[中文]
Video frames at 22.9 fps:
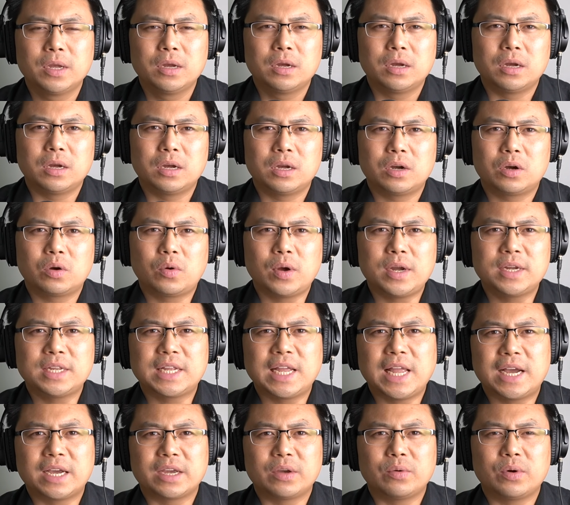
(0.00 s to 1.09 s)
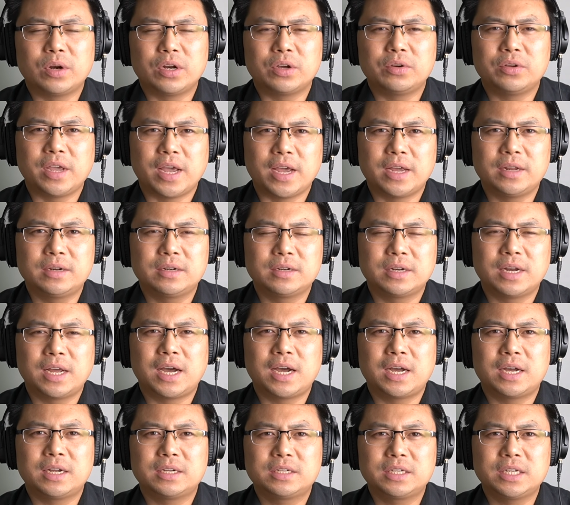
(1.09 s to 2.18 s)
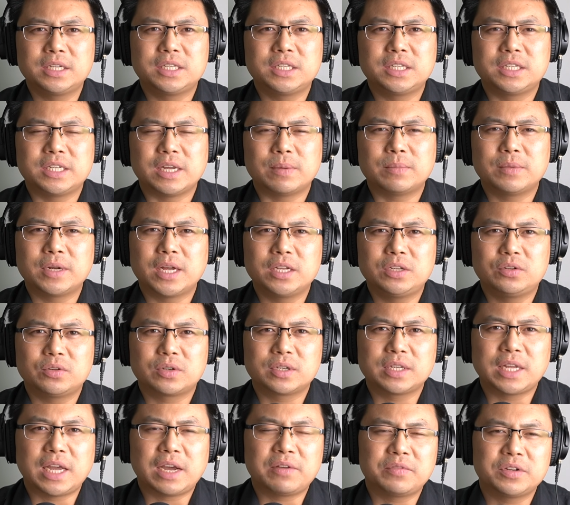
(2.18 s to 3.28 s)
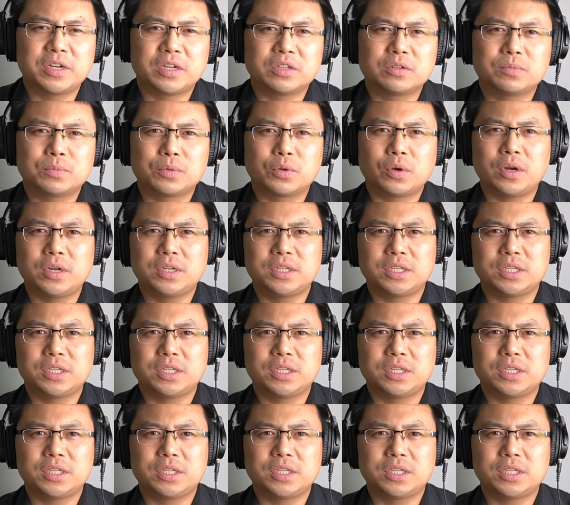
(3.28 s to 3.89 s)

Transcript: 呃，欢迎大家给我留言。那这一期的节目呢就跟大家分享这么多，